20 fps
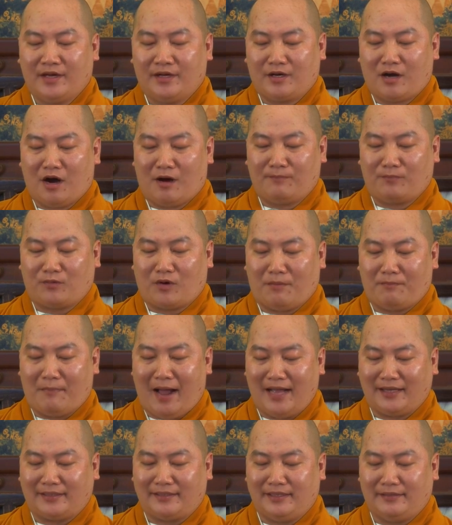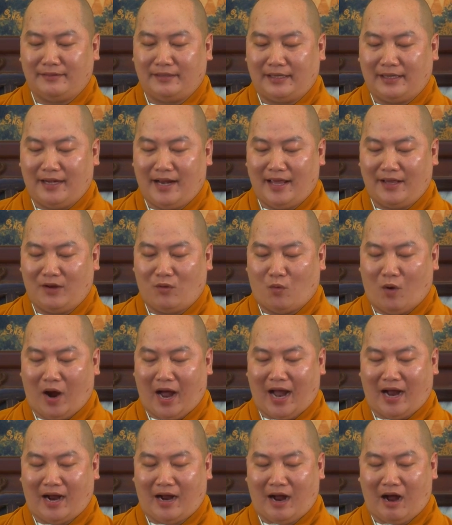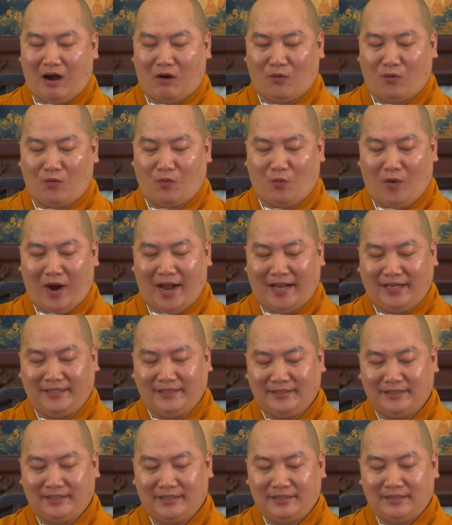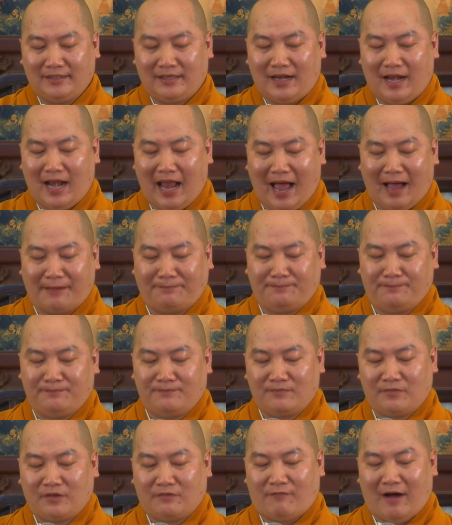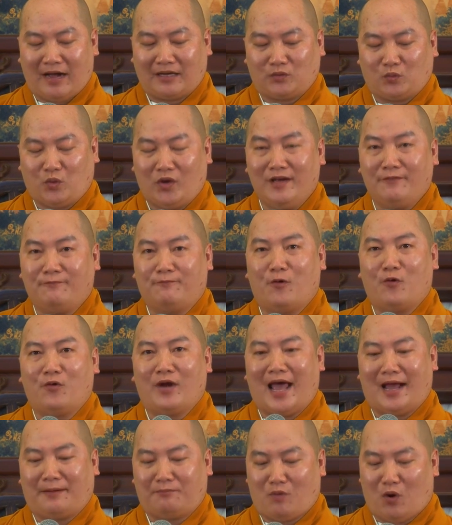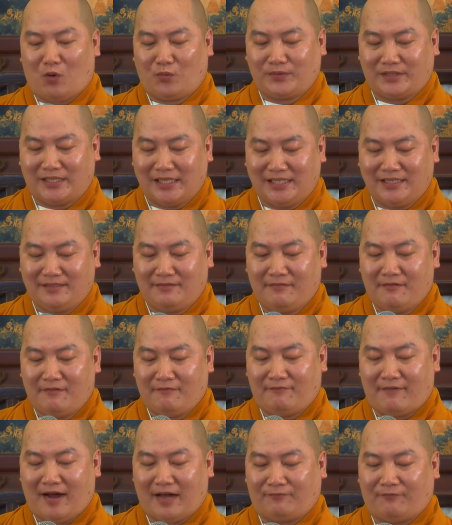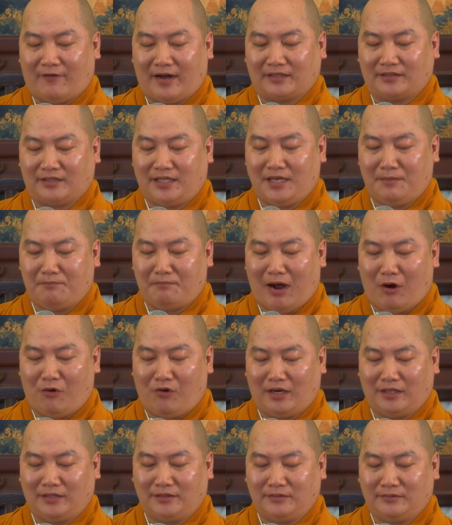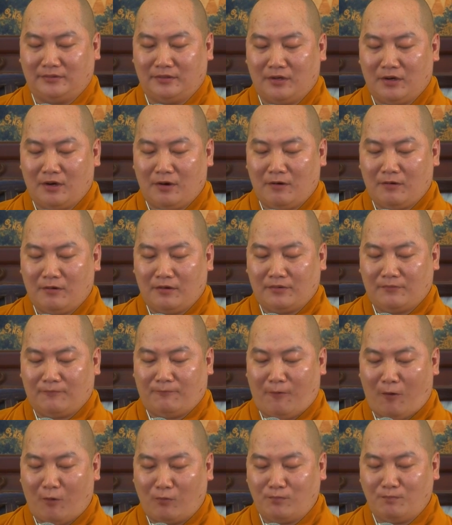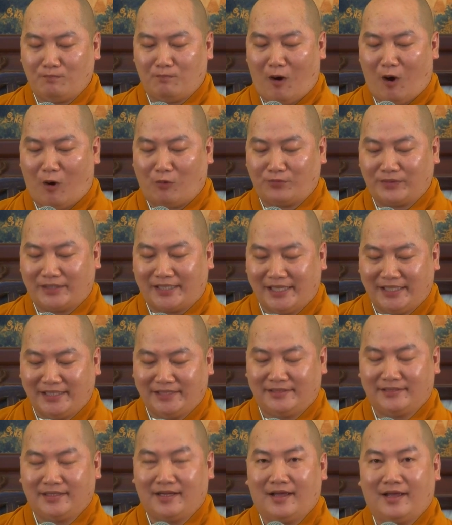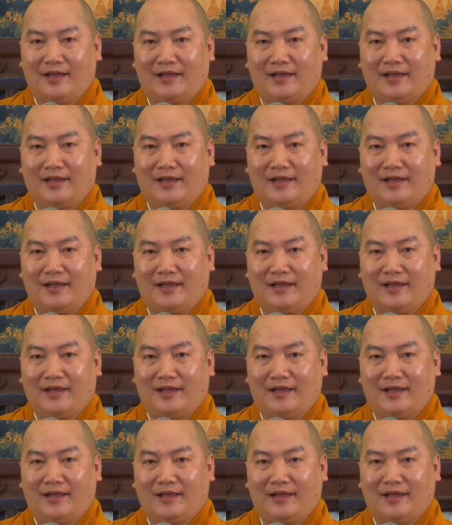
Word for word: gồm có Bác Nê Hoàng Hậu Quán, Lạp Phật Thuyết Vu Lan Bồn Kinh và Phật Thuyết Báo Ân Phụng Bồn Kinh.